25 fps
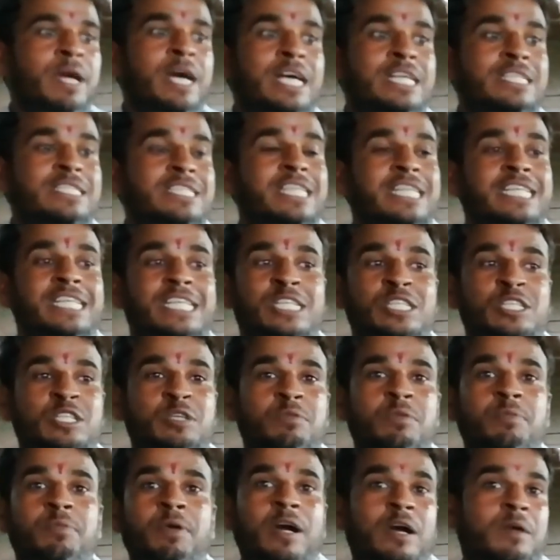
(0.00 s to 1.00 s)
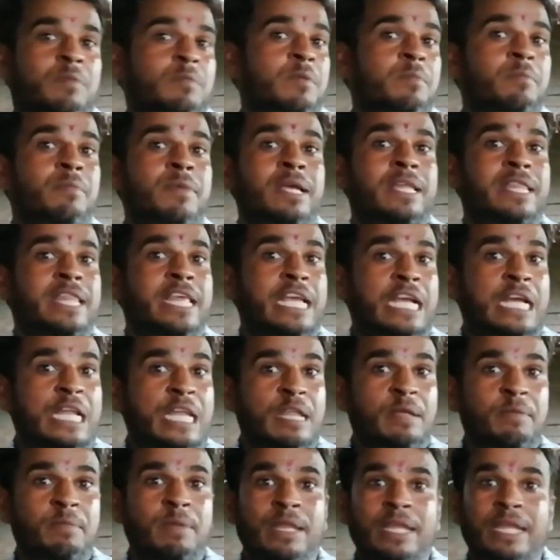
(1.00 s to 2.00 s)
मैं आज तक किसी भी फार्म में
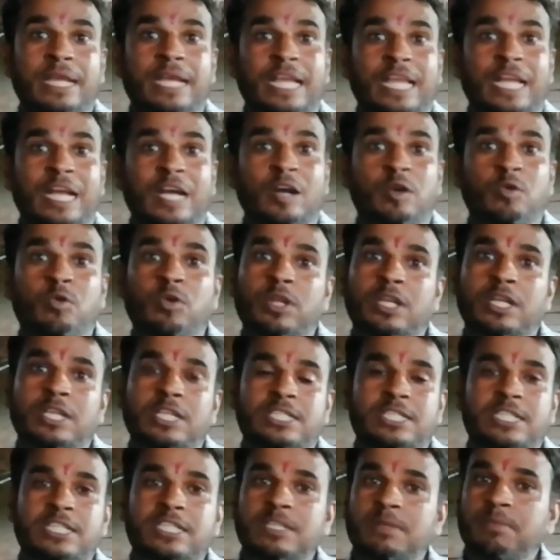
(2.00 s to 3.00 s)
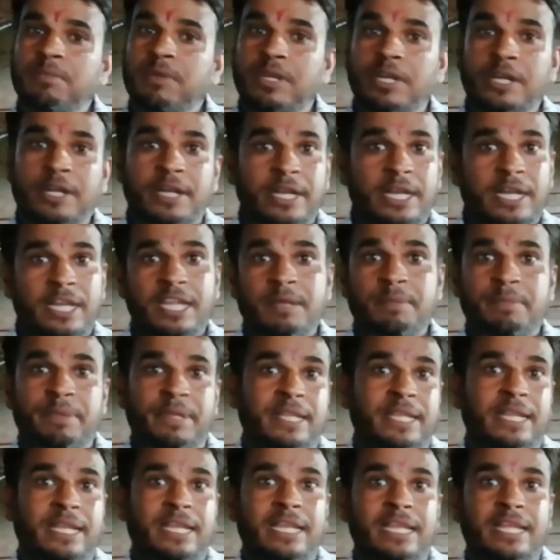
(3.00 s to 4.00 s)
देखने भी नहीं गया और किसी से मैंने ट्रेनिंग
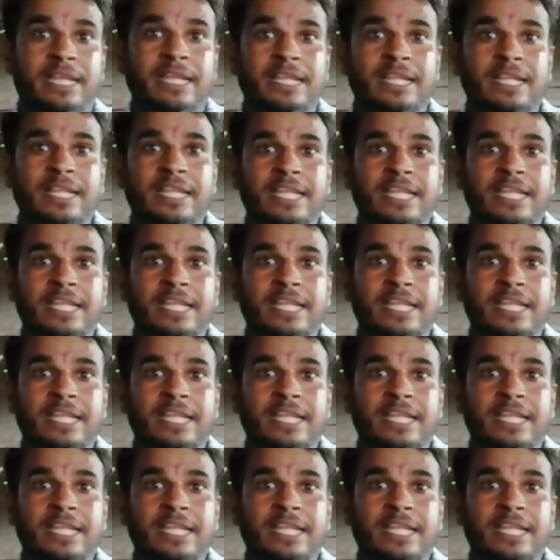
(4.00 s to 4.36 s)
भी नहीं ली